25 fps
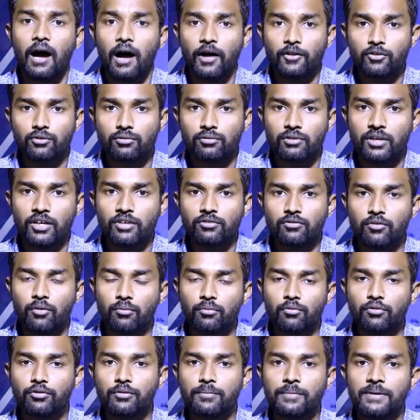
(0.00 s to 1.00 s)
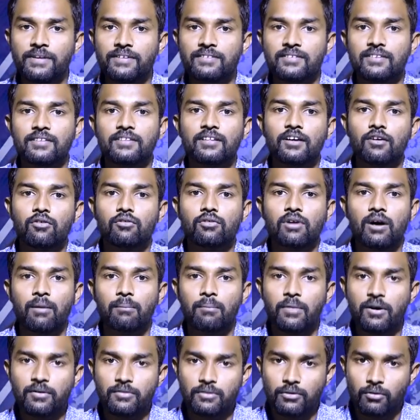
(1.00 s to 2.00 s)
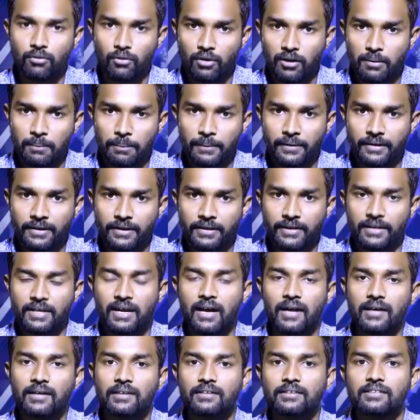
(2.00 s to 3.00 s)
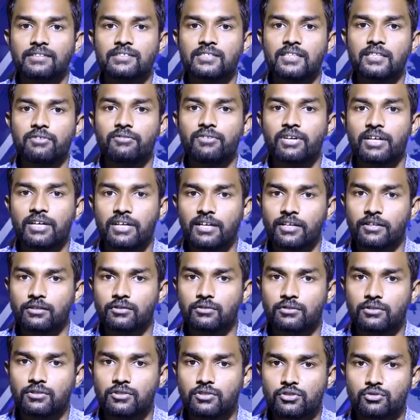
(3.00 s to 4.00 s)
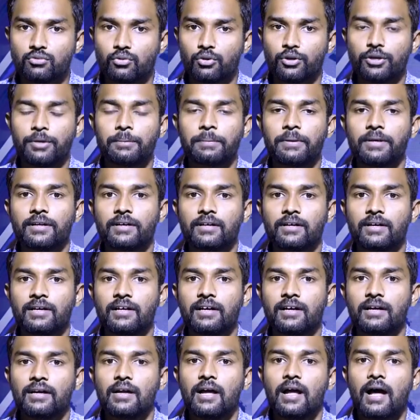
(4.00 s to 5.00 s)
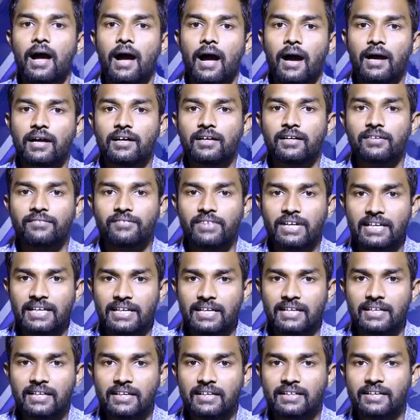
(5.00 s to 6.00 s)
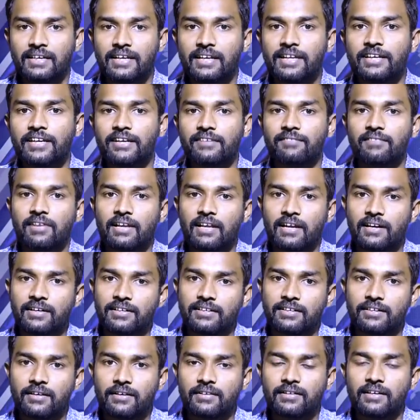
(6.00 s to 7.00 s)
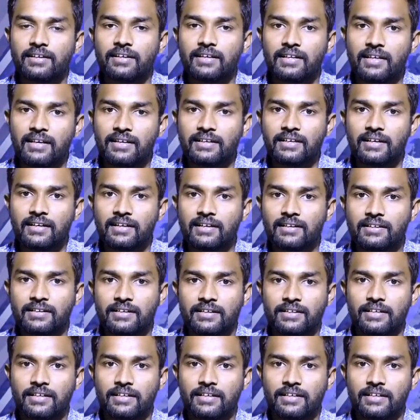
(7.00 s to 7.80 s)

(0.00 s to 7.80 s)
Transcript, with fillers: அதுக்குள்ளே இவங்க மூணு பேர் சேர்ந்து அவங்க அம்மாவை கொலை பண்ணிட்டு அங்கேருந்து செவ்வறு ஏறி குதிச்சு ஓடி போயிருக்காங்க அங்கே வெளியில் கிரிக்கெட் விளையாடிட்டு இருந்த இளைஞர்கள்